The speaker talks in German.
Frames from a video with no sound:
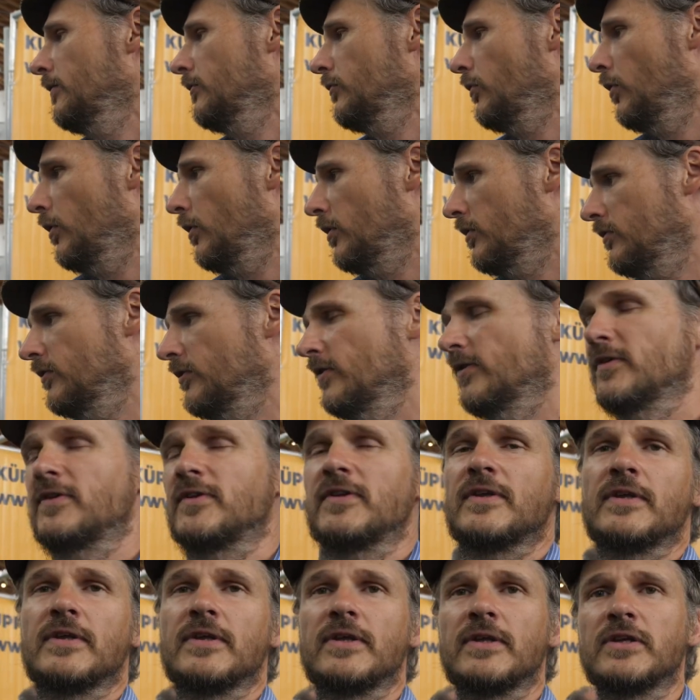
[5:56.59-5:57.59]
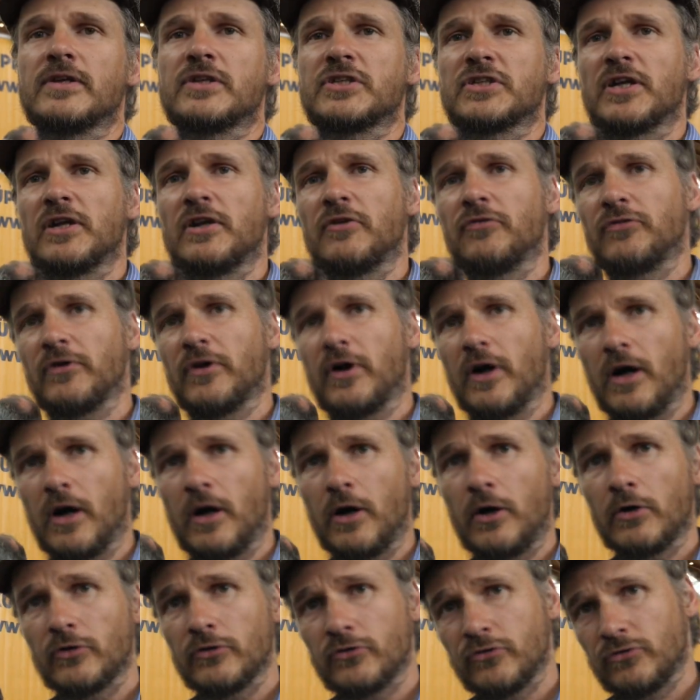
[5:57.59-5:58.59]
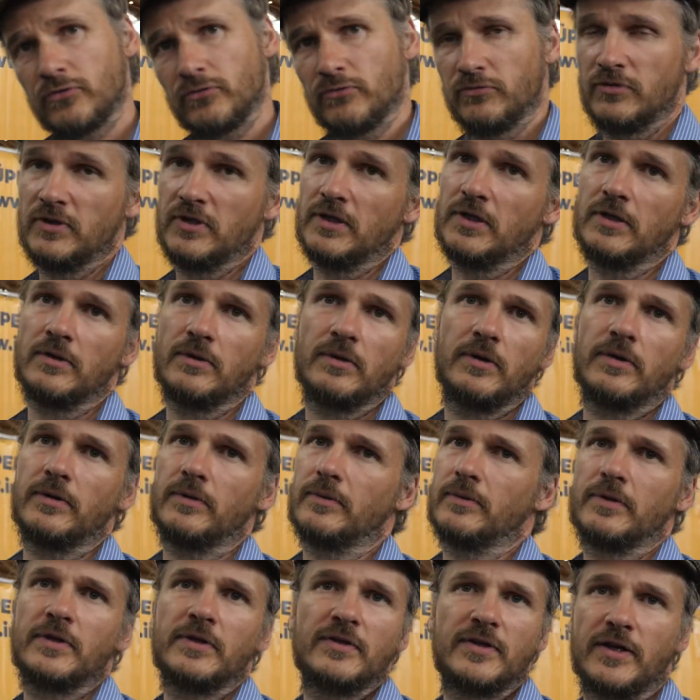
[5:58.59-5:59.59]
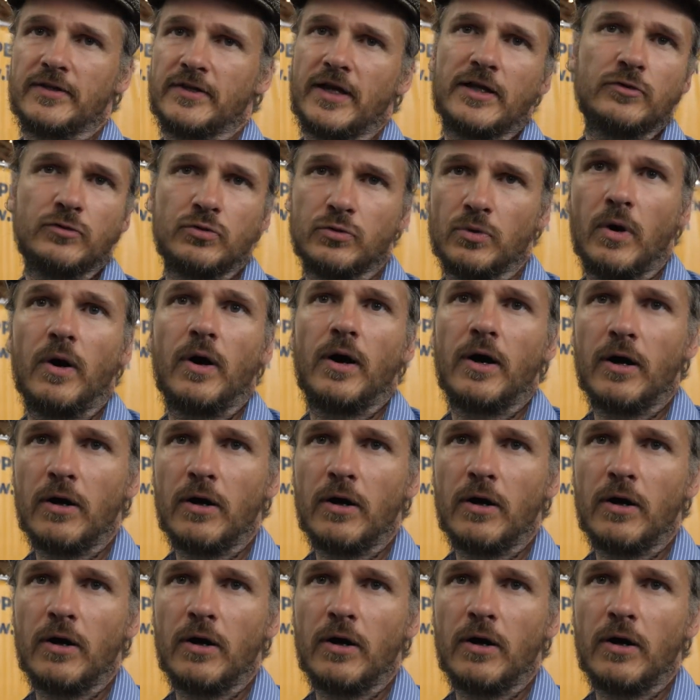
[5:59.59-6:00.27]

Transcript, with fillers: trocknen die Schilfe aus, wie in der Natur